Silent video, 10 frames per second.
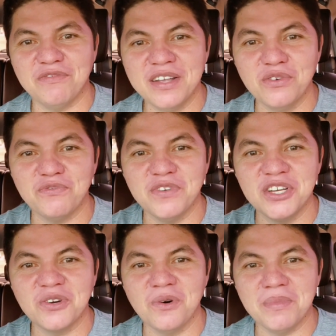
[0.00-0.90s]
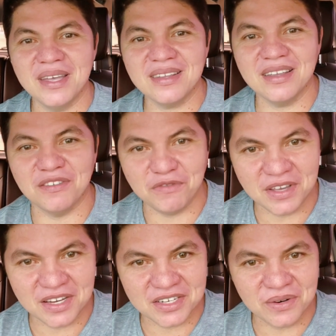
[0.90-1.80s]
Vai no feed, comenta e
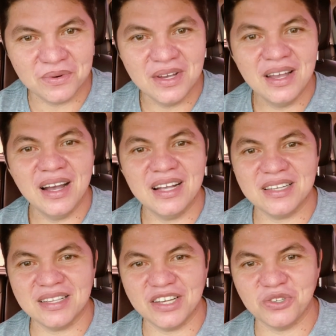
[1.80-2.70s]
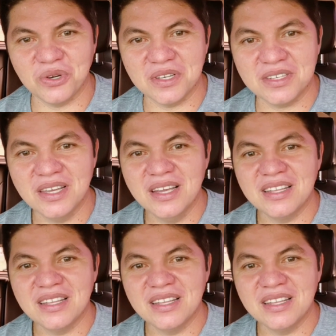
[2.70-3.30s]
vejam as atrações.